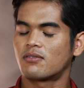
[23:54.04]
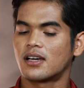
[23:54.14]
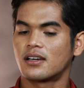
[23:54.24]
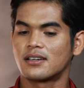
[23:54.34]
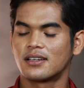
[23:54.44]
บอก
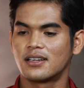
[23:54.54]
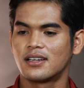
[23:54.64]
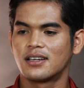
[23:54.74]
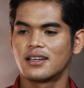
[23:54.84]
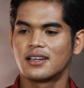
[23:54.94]
ว่า
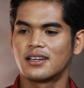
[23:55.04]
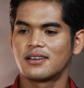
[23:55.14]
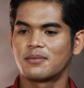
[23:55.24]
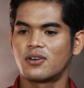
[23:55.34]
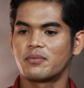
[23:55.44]

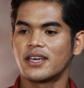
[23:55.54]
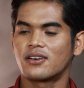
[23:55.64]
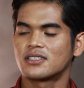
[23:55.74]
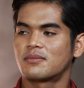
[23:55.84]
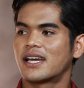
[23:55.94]
พ่อแม่
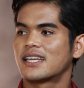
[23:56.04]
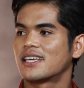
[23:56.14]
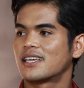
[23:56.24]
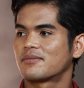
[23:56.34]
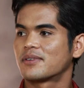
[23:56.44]
ก็สบาย
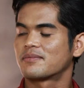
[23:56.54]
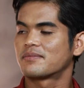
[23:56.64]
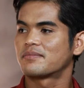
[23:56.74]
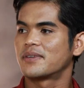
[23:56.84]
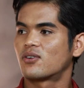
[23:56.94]
ดี ยังไม่
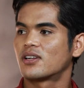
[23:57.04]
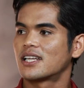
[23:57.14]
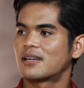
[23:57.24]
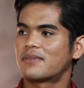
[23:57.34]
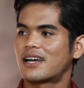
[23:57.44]
มีคน
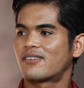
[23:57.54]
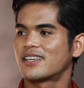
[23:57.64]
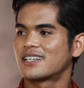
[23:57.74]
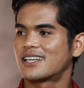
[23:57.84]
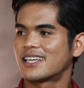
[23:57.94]
ที่ลำบากกว่า
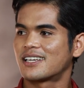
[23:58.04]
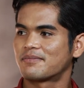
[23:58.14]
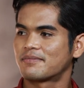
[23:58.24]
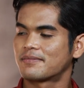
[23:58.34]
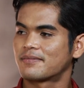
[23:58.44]
เยอะอะไรเงี้ยครับ